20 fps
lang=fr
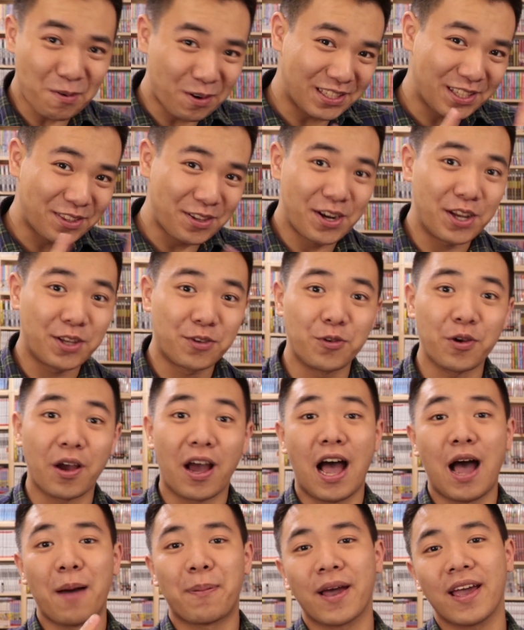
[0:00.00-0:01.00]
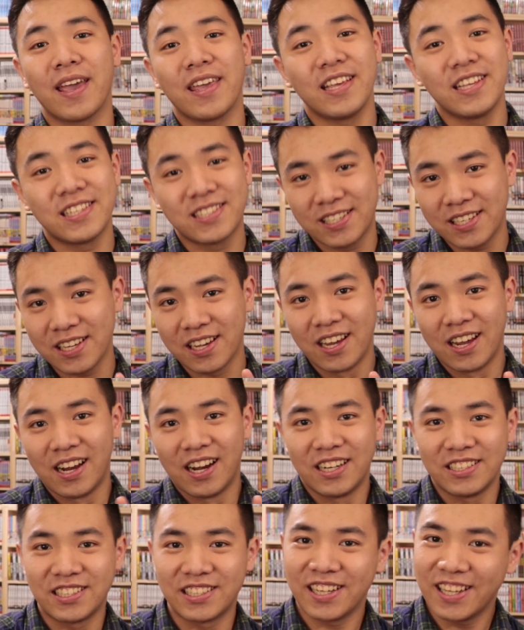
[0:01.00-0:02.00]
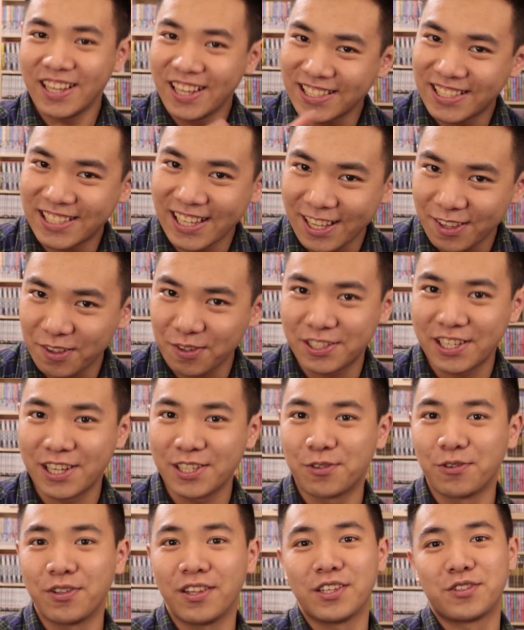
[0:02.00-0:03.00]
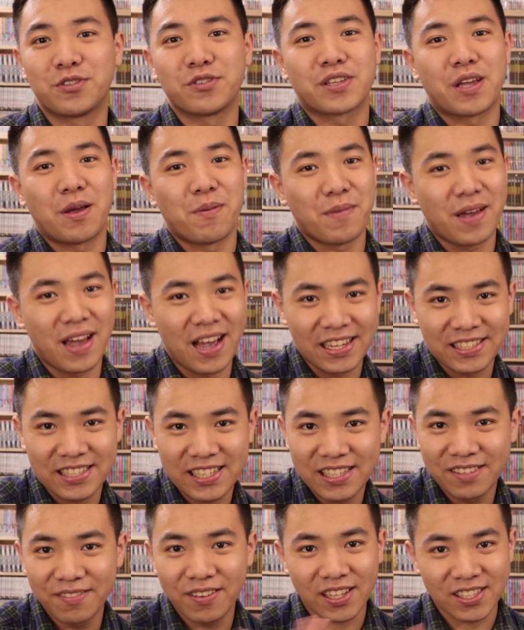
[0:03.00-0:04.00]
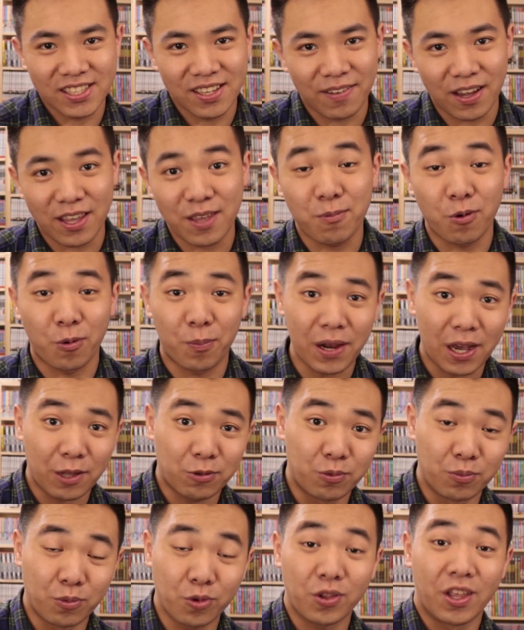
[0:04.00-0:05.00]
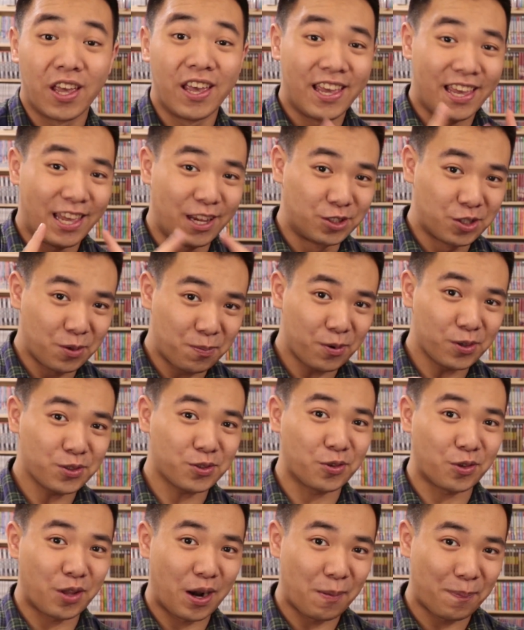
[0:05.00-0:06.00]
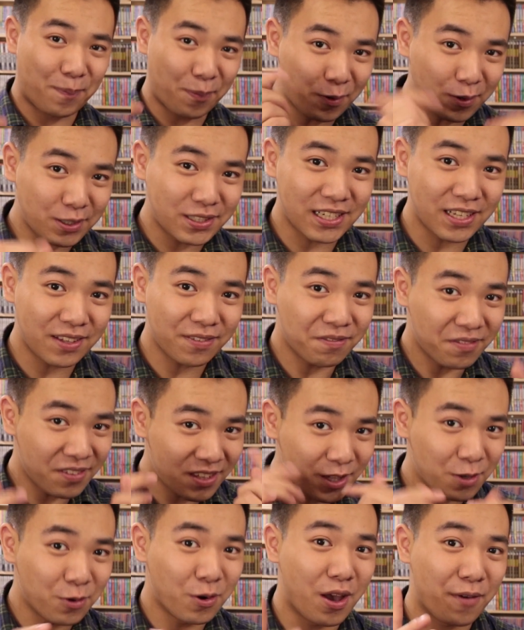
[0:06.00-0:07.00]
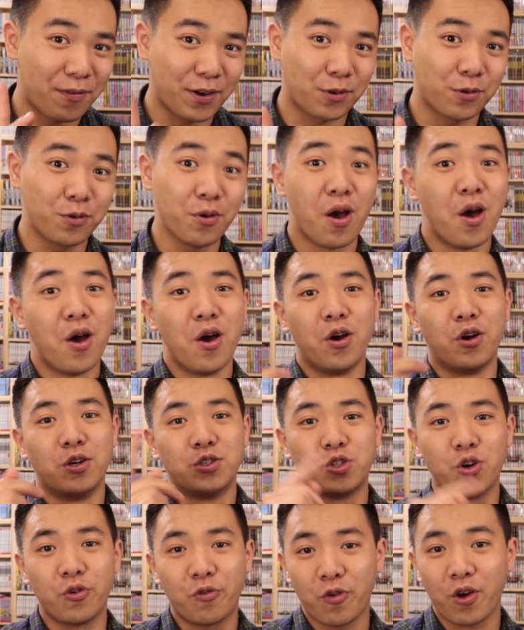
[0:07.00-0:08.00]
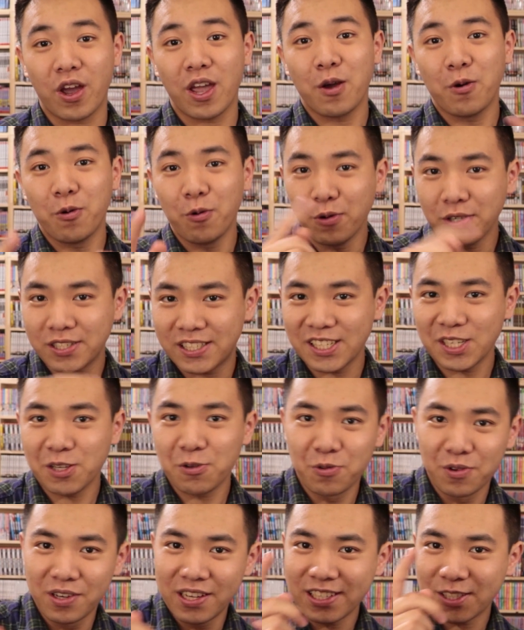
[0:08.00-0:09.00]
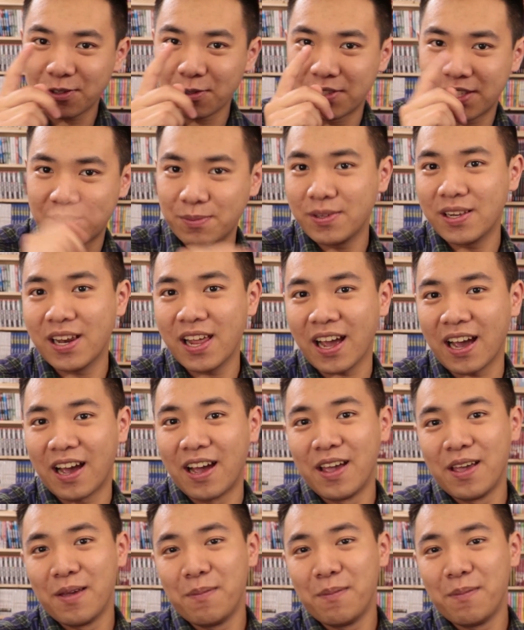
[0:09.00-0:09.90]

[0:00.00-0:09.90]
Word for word: conseils de lecture. Après, ici, j'ai essayé de sélectionner des choses quand même assez diverses et variées pour plaire à tout le monde et je pense que dans la prochaine vidéo FAQ, je ferai aussi une liste similaire